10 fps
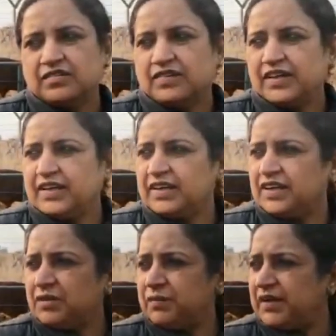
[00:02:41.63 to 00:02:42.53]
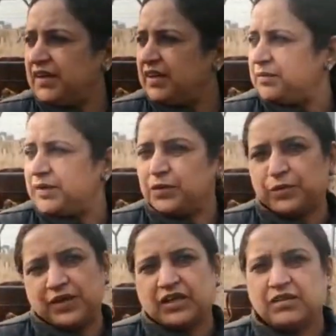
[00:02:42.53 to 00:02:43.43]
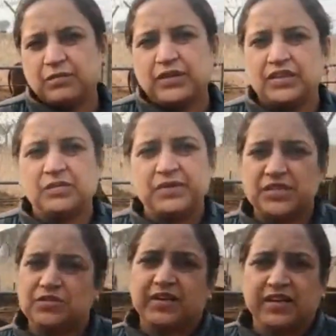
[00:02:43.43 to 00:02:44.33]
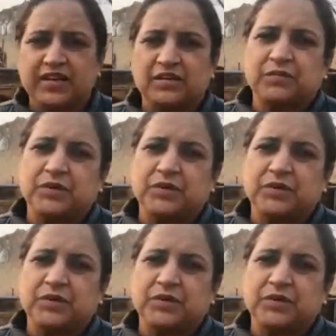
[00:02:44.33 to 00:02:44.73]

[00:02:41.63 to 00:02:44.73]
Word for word: ड्राई गाय भी अभी होंगी पंद्रह बीस ड्राई गाय